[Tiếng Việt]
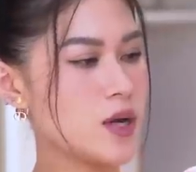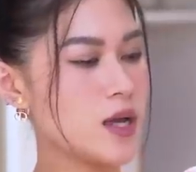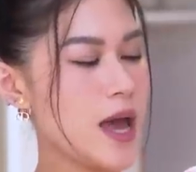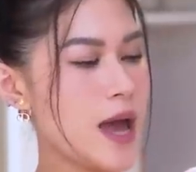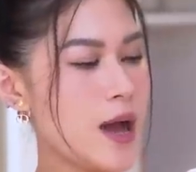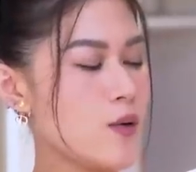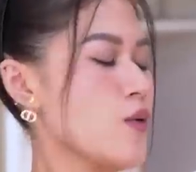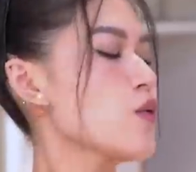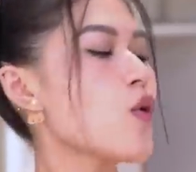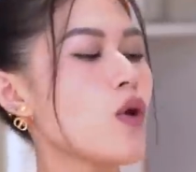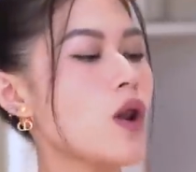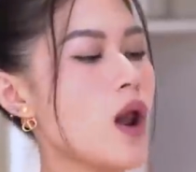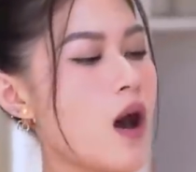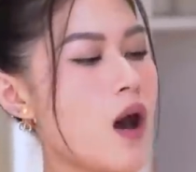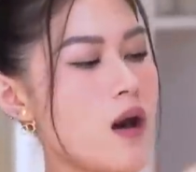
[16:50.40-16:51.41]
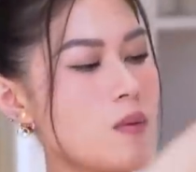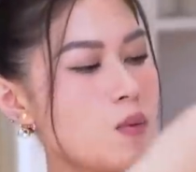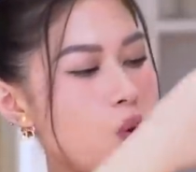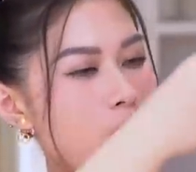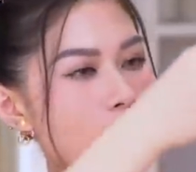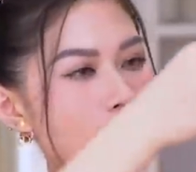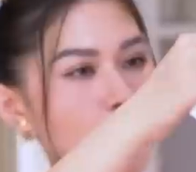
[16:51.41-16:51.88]
cái áo cổ lọ màu
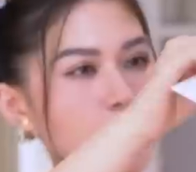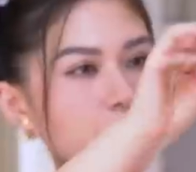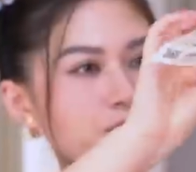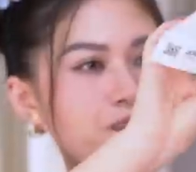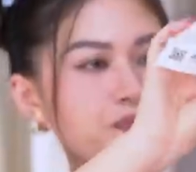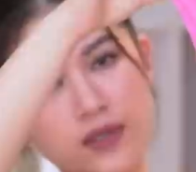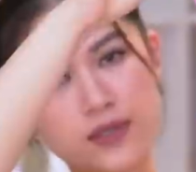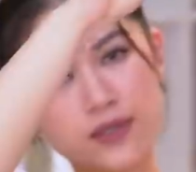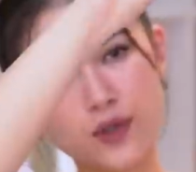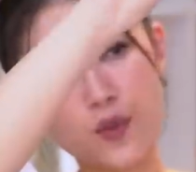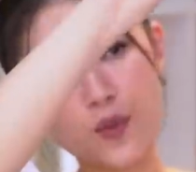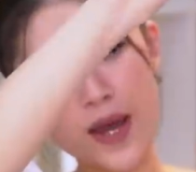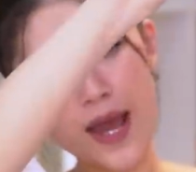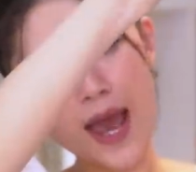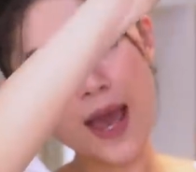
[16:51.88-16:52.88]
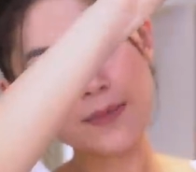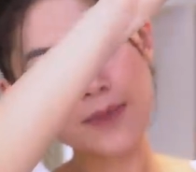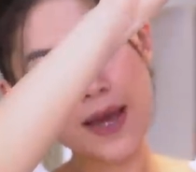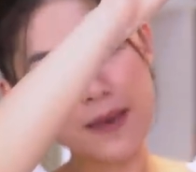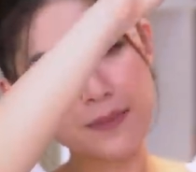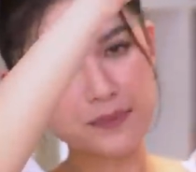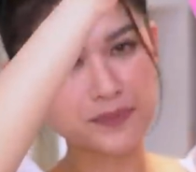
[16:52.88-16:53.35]
hồng, cũng khá
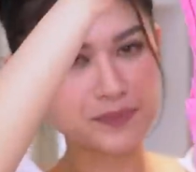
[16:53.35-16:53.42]
mát.